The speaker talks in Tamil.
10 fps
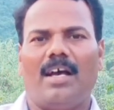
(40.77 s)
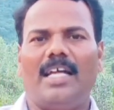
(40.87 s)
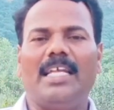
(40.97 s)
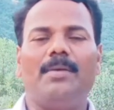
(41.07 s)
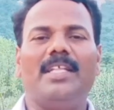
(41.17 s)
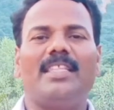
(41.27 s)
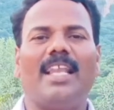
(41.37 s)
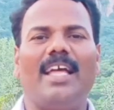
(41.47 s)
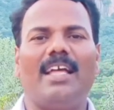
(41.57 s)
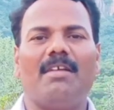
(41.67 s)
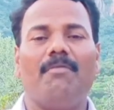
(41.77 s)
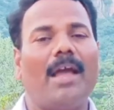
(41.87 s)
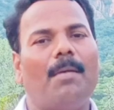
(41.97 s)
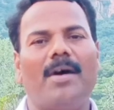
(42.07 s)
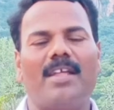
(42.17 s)
அதே விதத்தில்
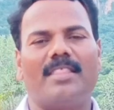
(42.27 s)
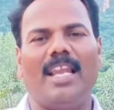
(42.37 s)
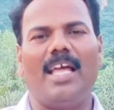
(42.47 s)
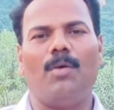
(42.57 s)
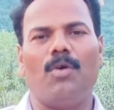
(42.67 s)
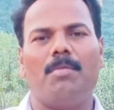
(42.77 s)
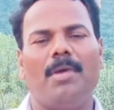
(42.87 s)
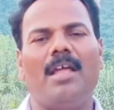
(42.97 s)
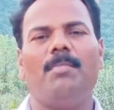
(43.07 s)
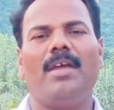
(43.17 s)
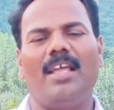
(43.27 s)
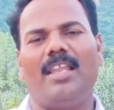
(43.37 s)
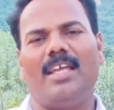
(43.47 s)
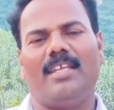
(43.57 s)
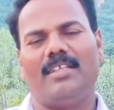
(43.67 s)
வியாபாரத்தில் ஒரு மேன்மை இல்லை